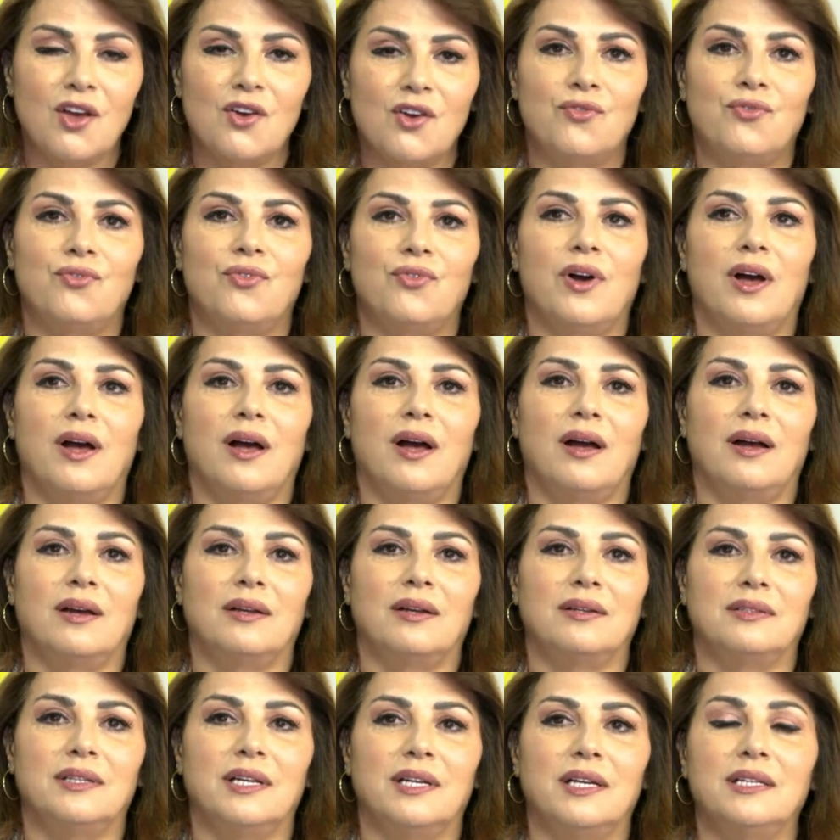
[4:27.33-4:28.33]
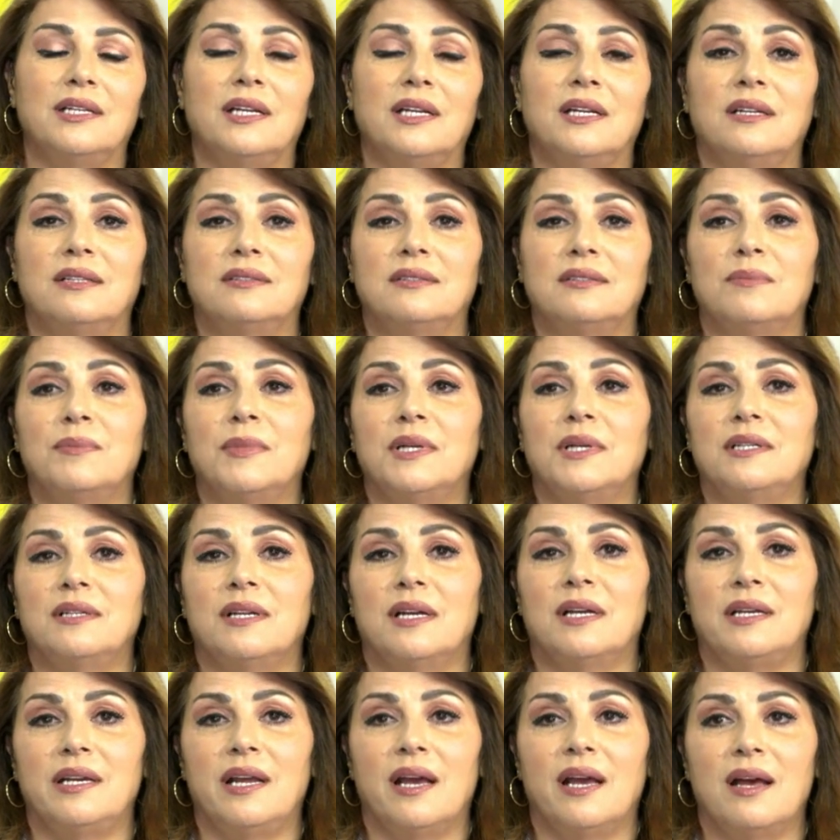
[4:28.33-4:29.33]
فنحن
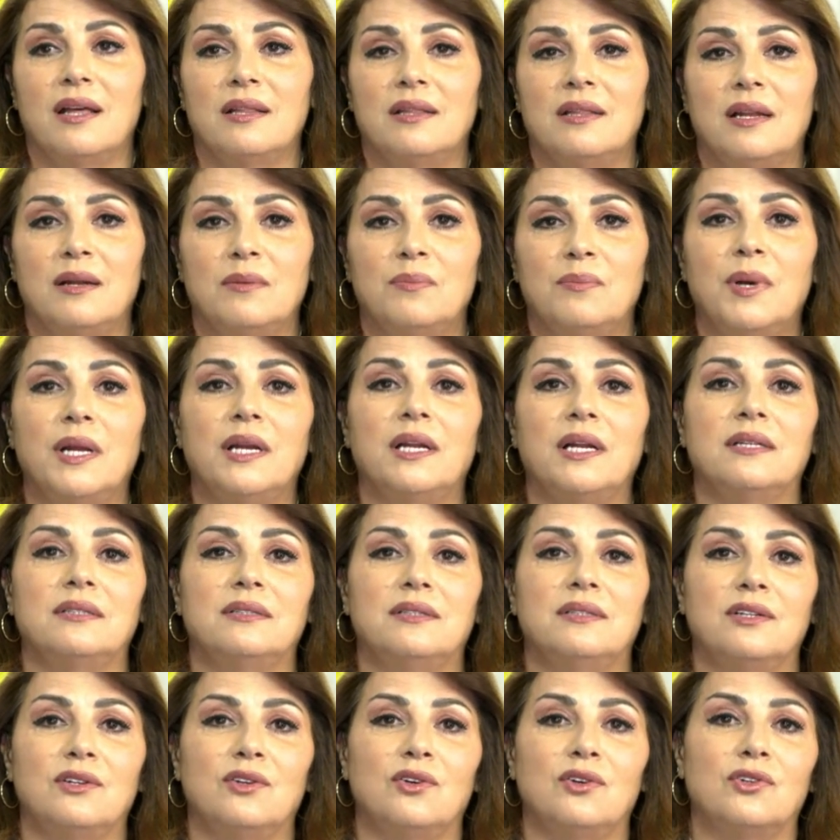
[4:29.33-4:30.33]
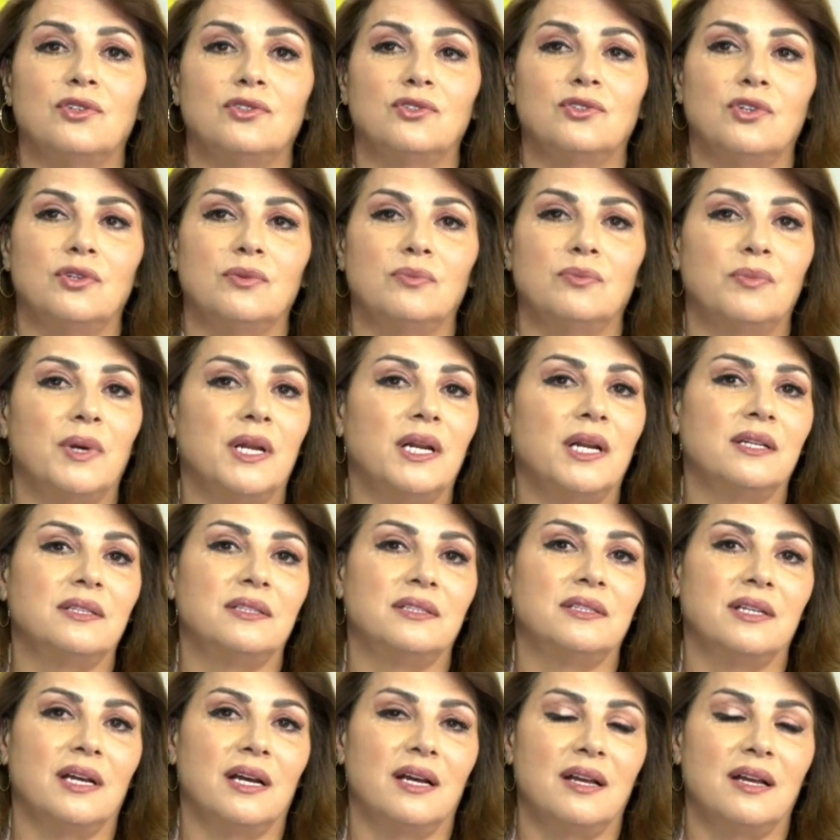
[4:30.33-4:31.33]
نتمنى لهذا البلد الأردن
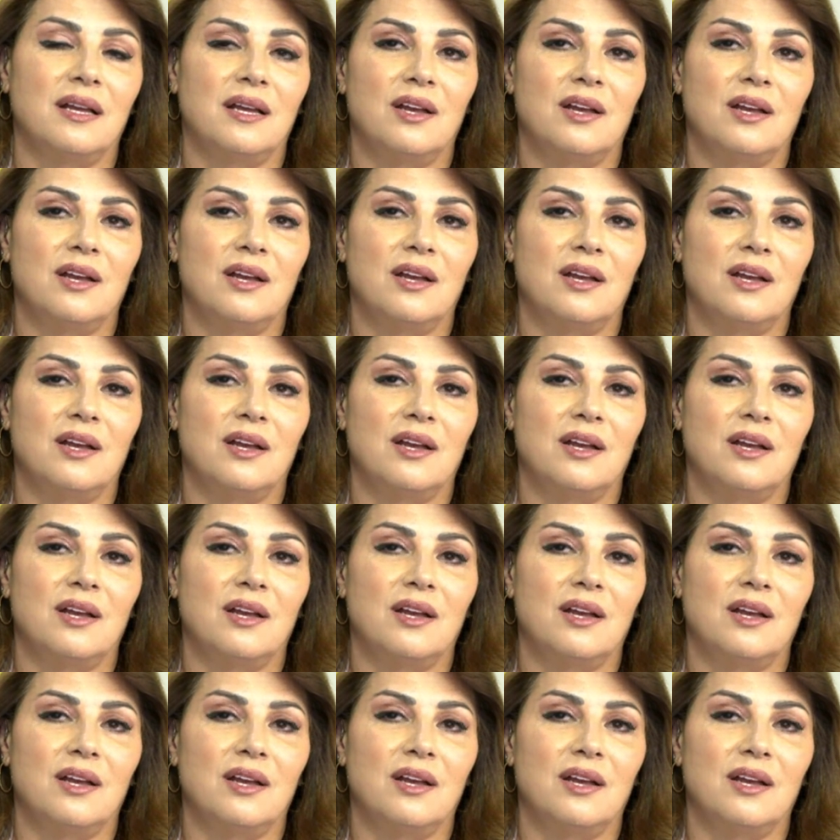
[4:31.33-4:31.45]
بلدنا